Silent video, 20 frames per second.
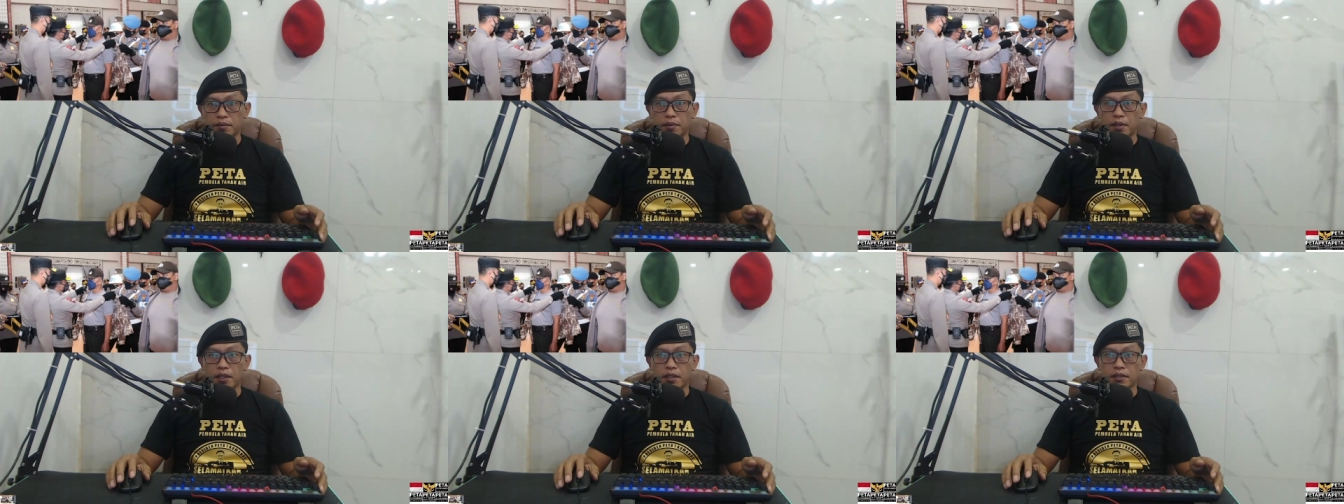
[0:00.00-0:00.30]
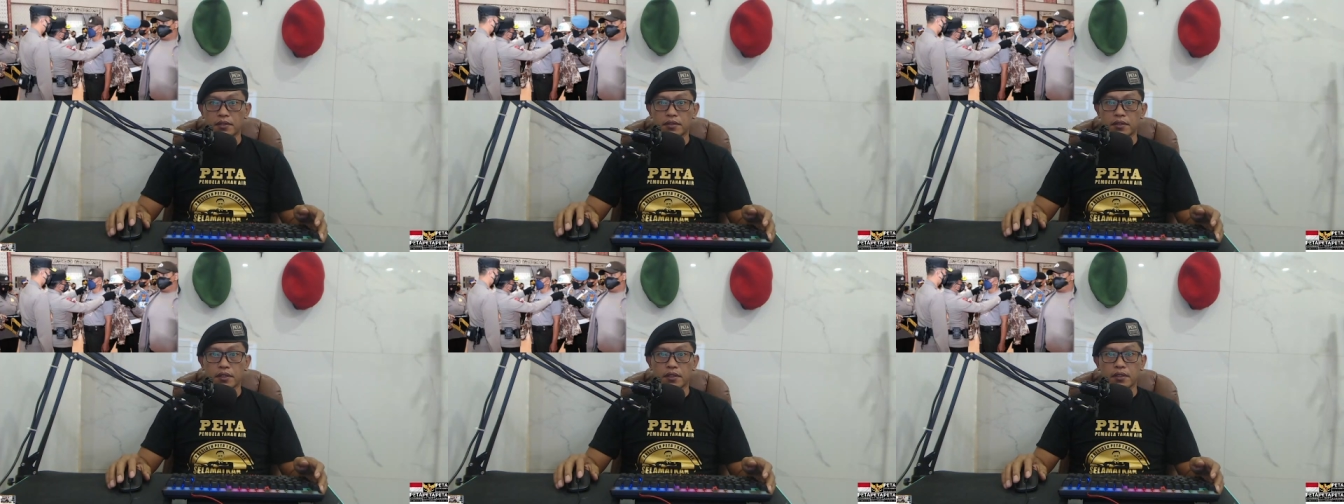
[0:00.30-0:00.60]

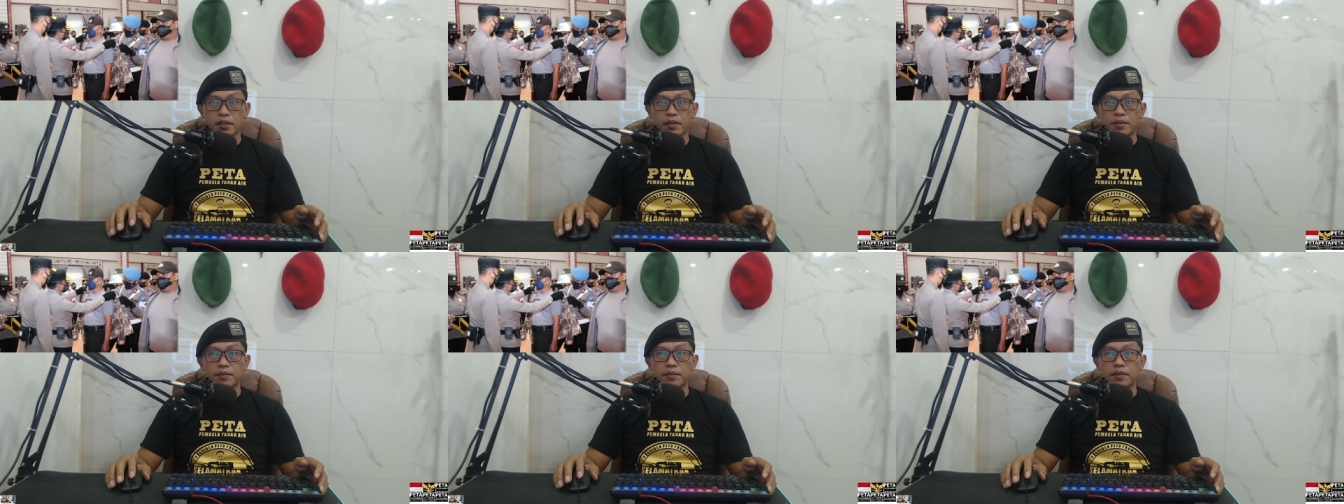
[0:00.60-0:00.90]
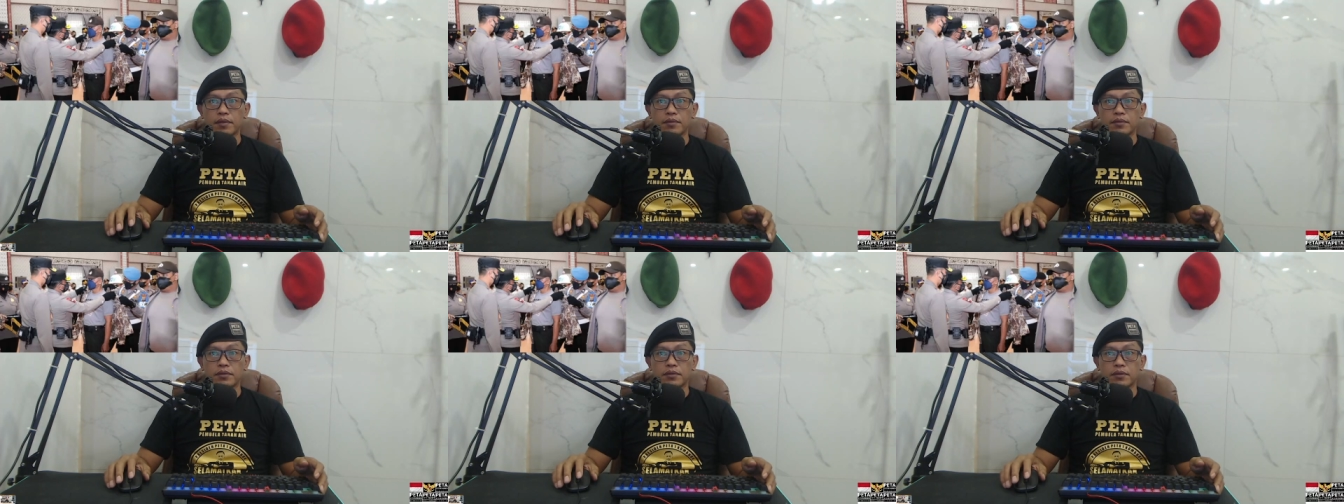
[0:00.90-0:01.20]
biasa yang
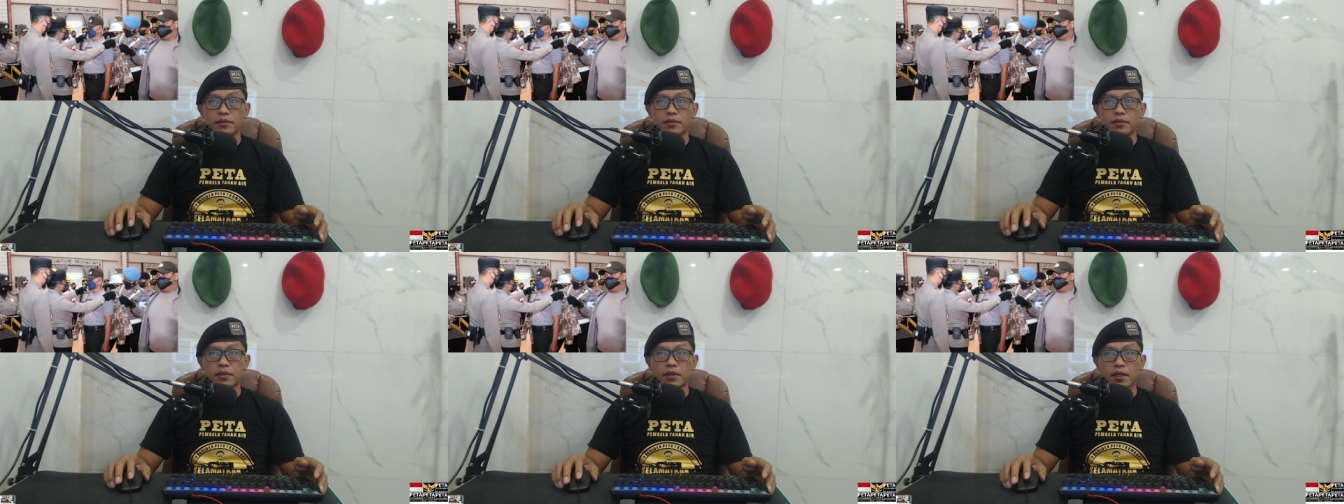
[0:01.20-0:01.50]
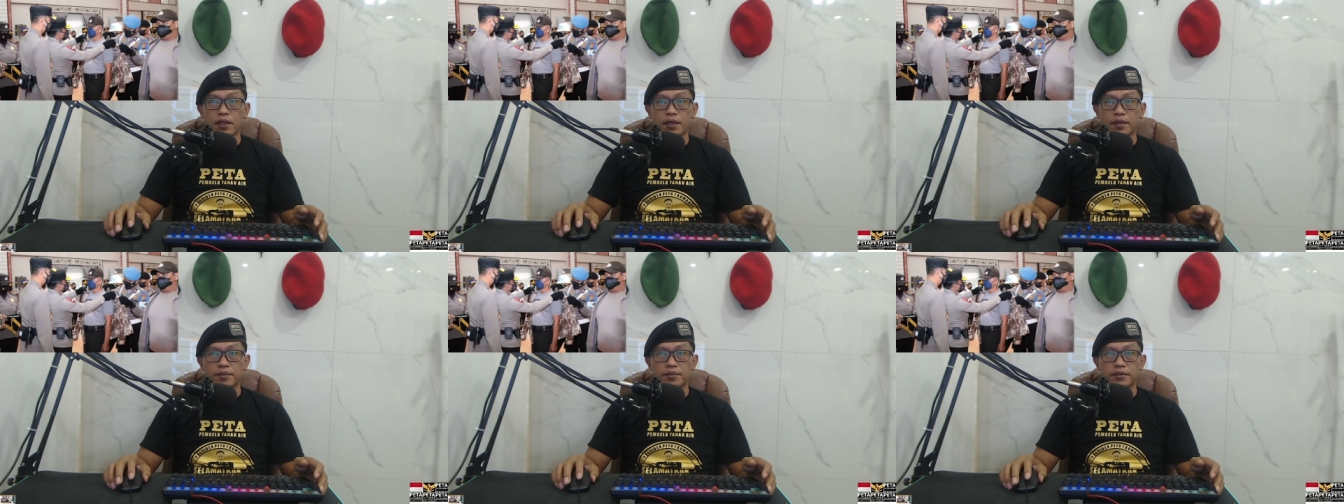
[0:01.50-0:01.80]
belum
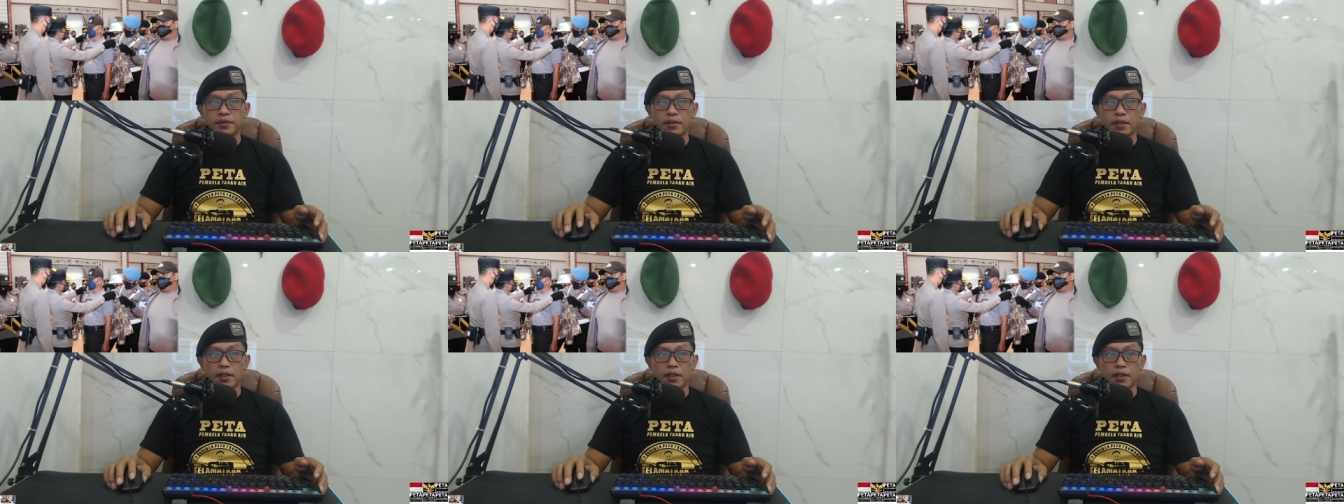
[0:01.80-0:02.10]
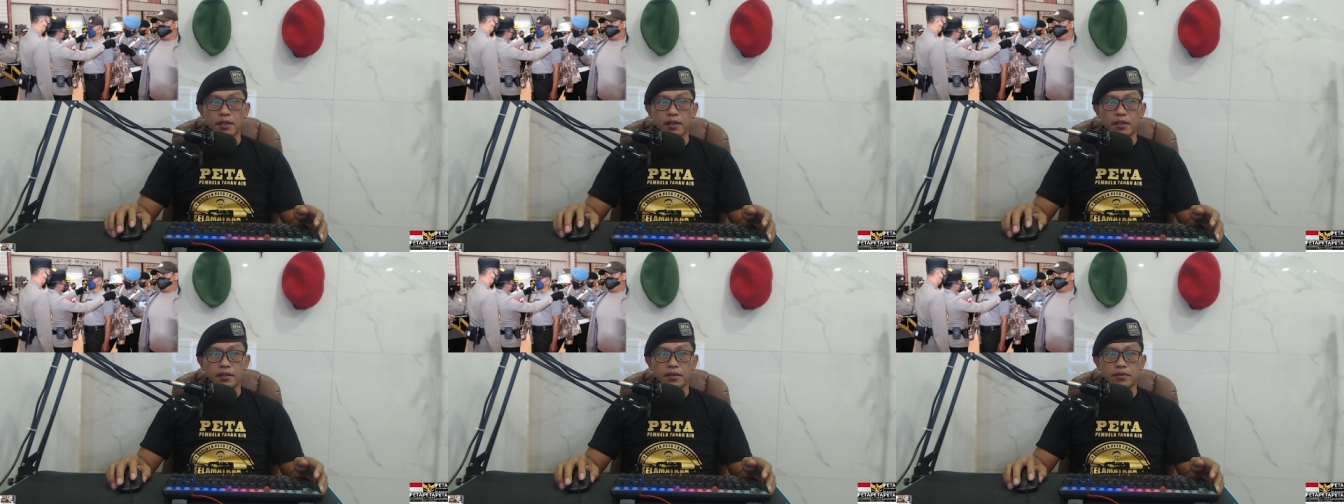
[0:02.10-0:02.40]
subscribe
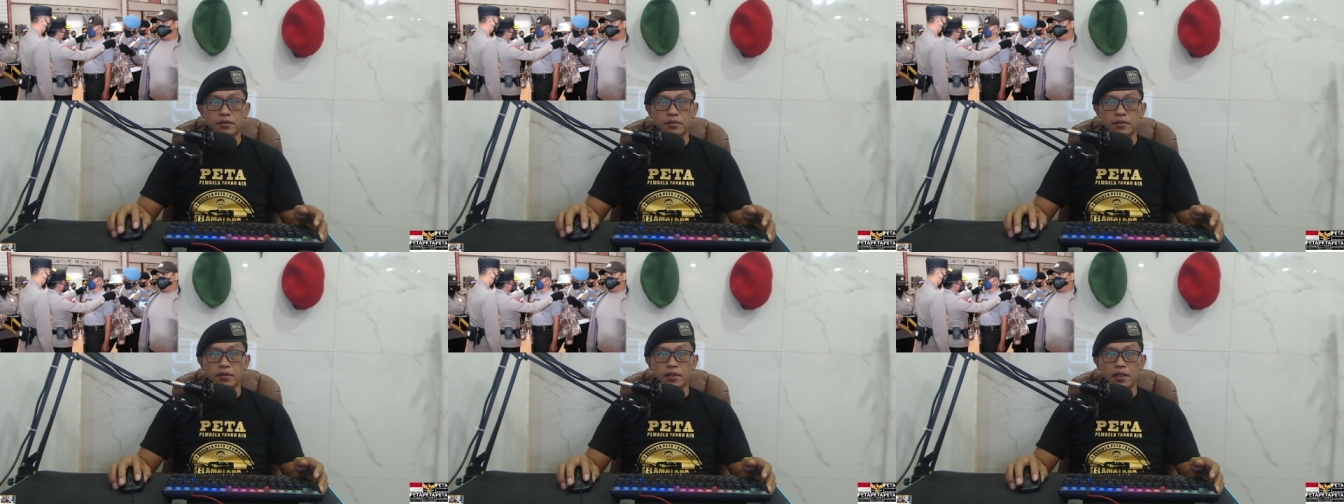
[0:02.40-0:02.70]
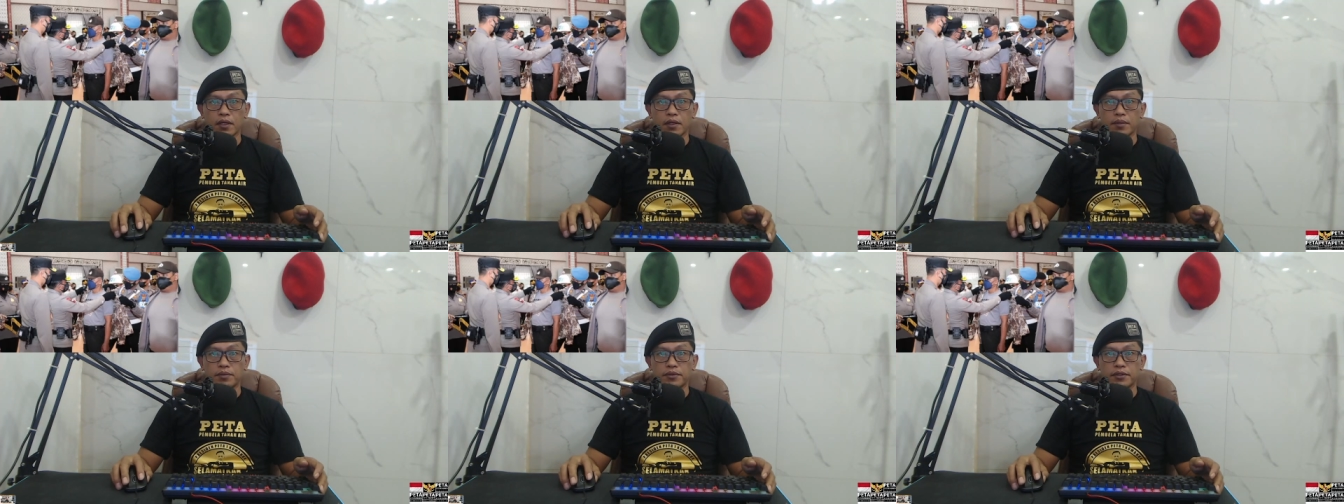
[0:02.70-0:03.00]
Silahkan di
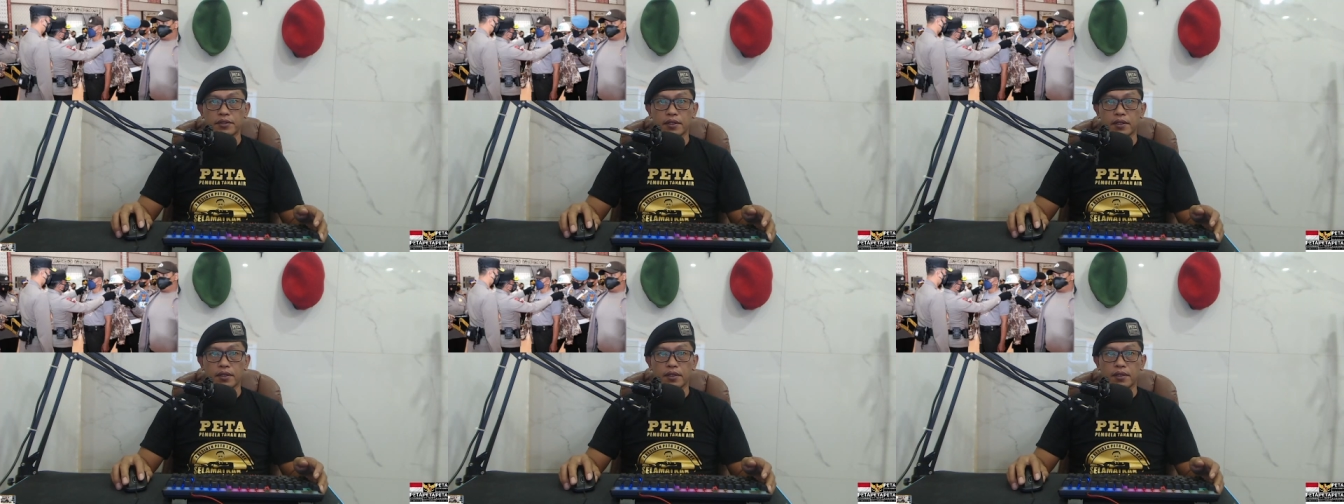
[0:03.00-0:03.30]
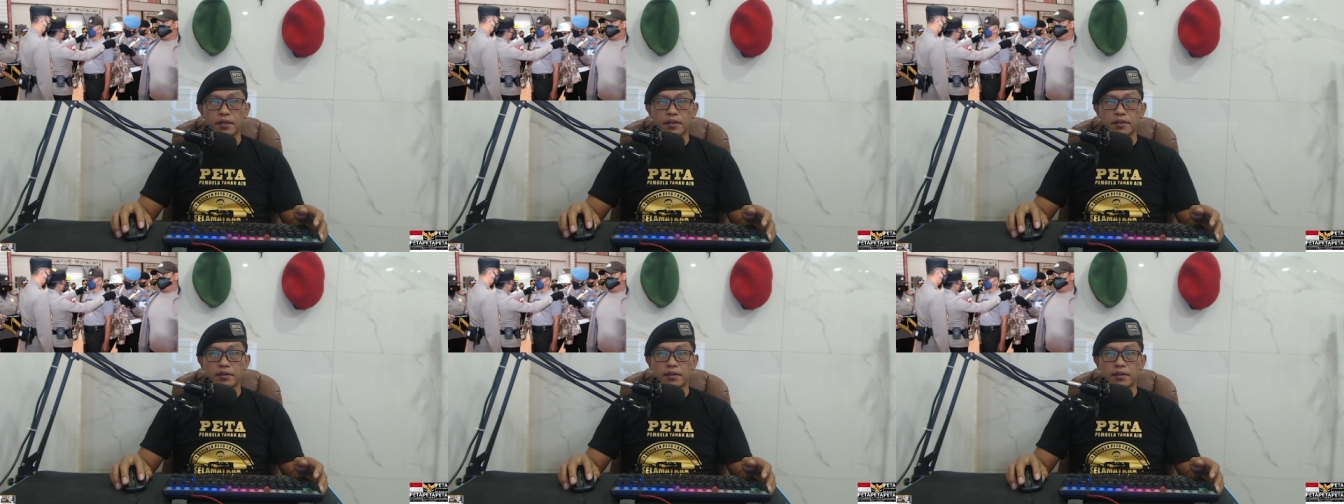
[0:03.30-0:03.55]
subscribe channel